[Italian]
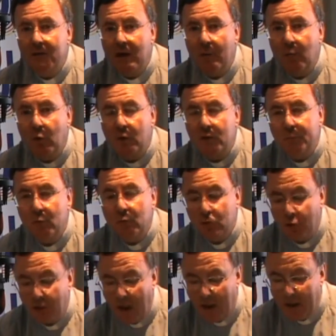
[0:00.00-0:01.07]
Salmo
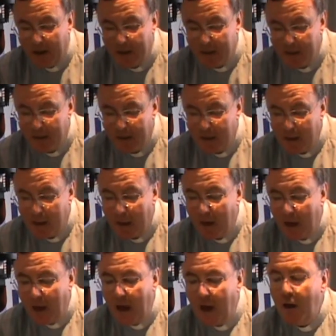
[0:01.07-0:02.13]
responsoriale,
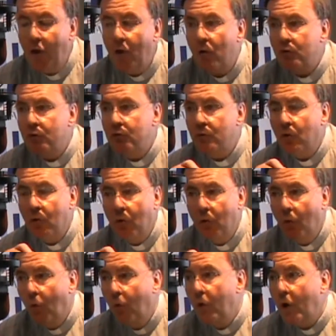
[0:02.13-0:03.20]
è il nostro
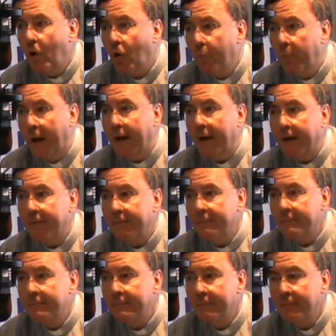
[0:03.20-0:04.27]
unico bene.
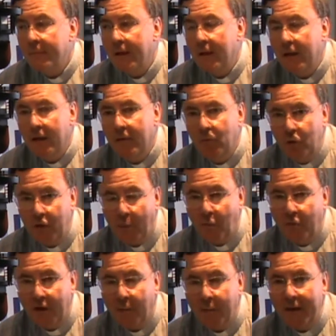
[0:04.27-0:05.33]

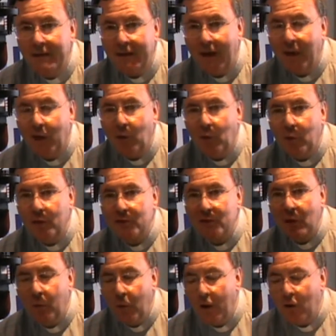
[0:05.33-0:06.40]
Vogliamo veramente anche noi
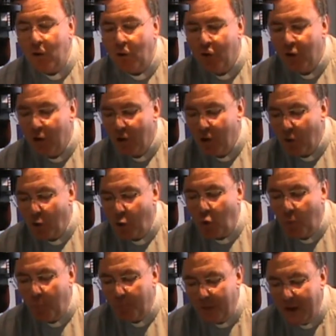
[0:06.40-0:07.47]
seguirlo
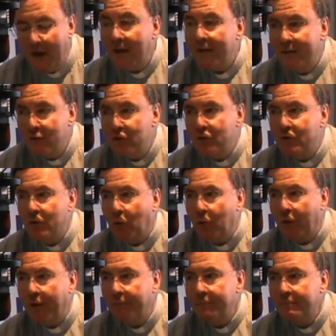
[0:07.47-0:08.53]
con piena
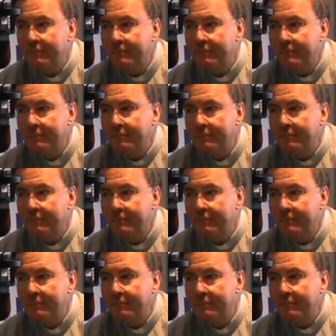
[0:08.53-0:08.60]
decisione.